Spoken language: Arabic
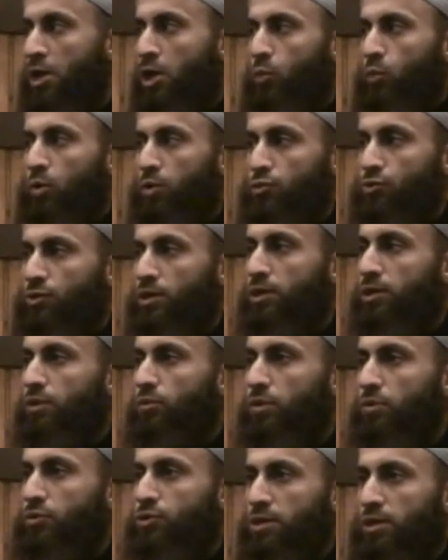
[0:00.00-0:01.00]
وأصلي
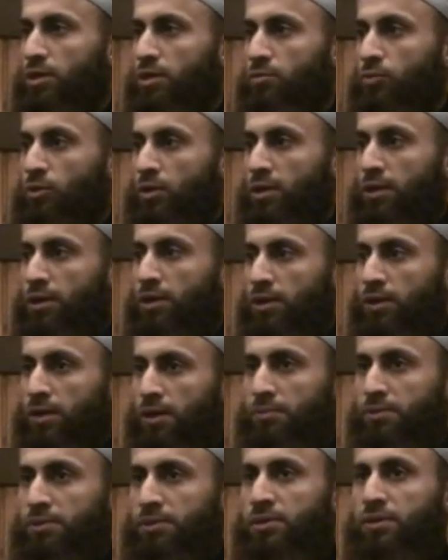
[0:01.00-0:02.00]
وأسلم على
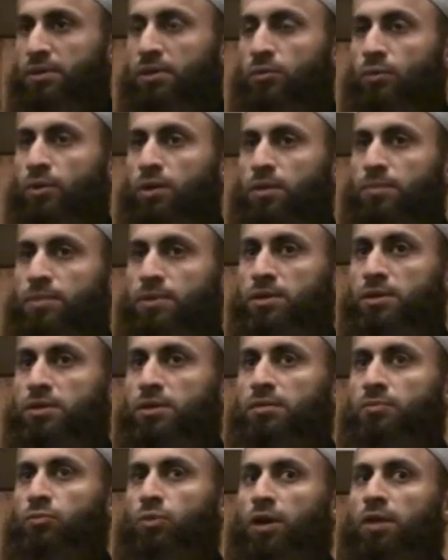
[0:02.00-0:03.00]
عبده
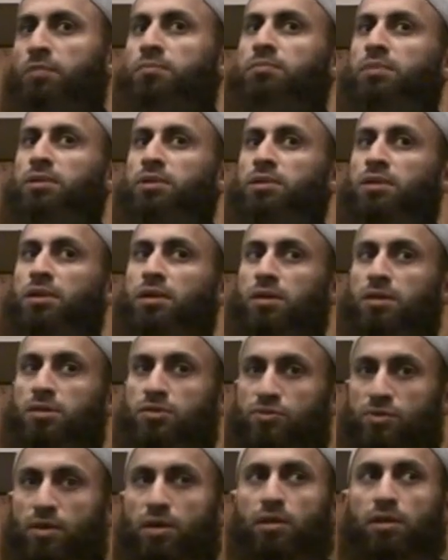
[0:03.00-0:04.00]
ونبيه محمد
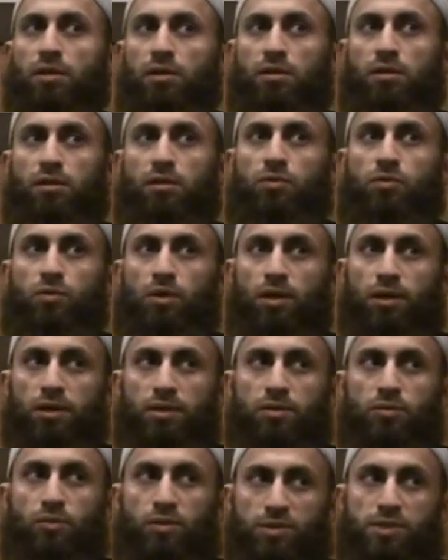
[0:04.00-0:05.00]
صلى الله
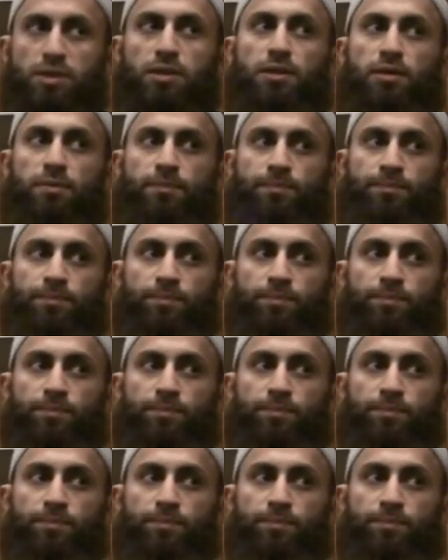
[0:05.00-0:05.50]
عليه وسلم